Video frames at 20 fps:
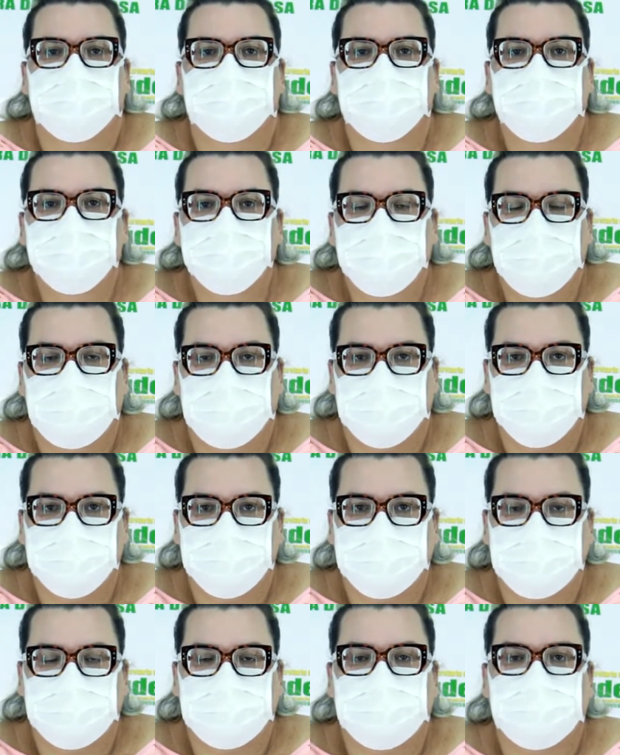um
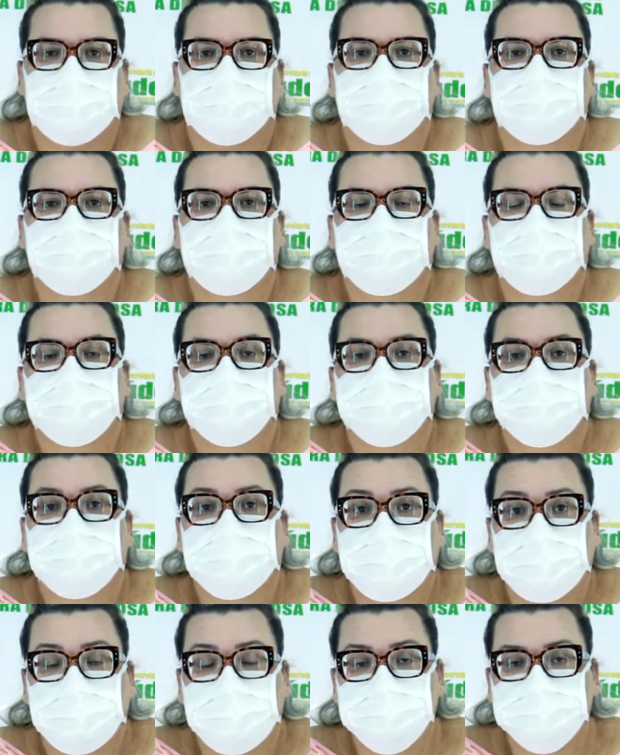recuperado,
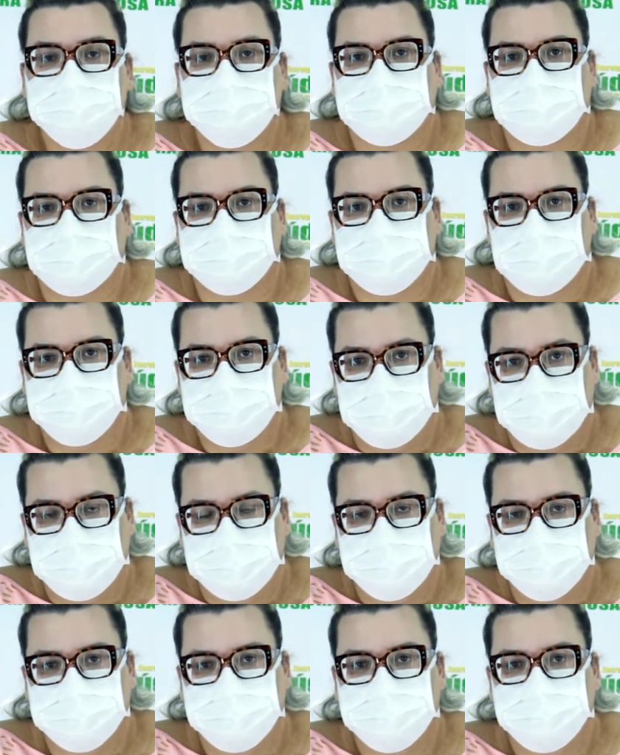três em
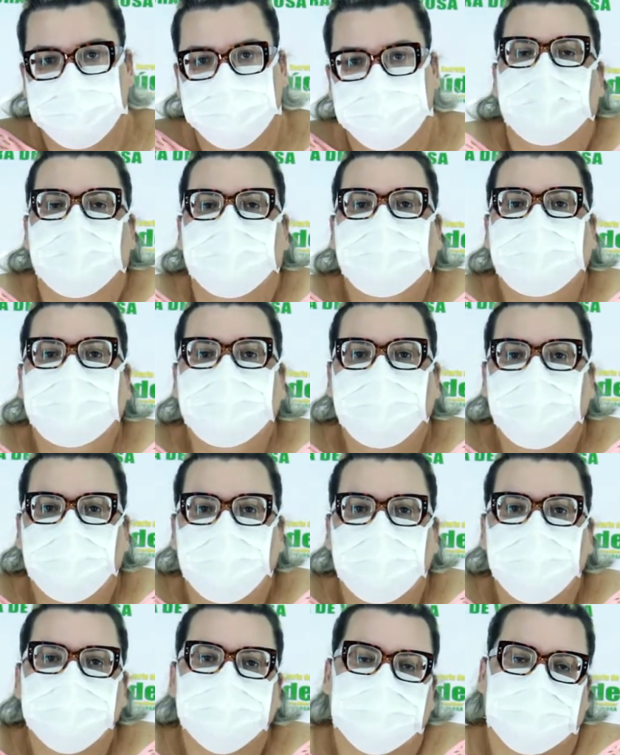tratamento e
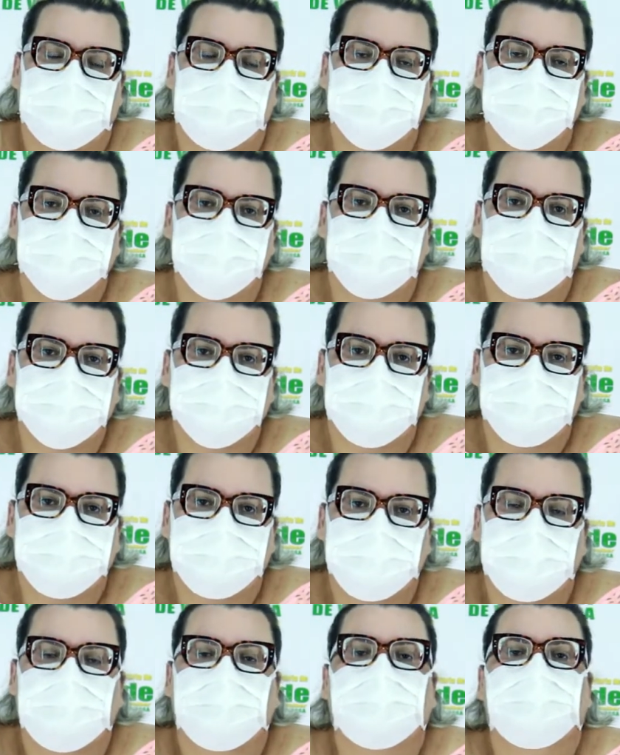dois casos no
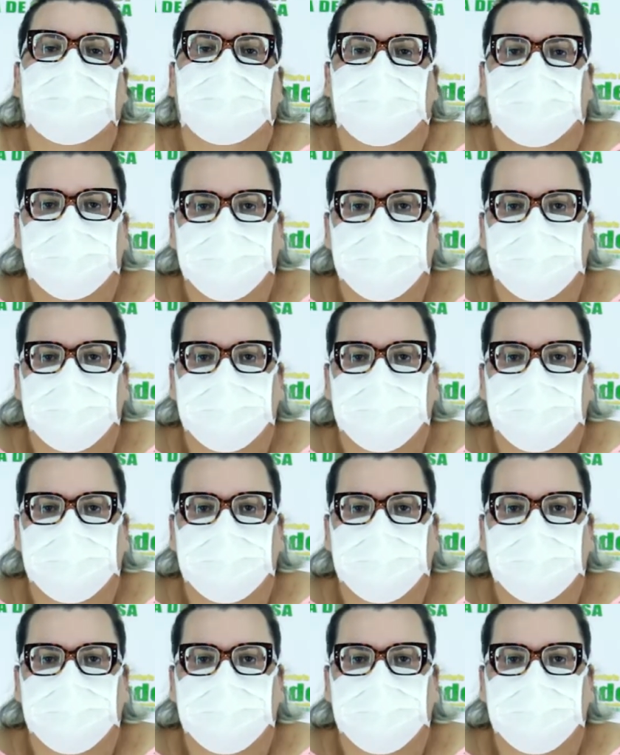Azevém,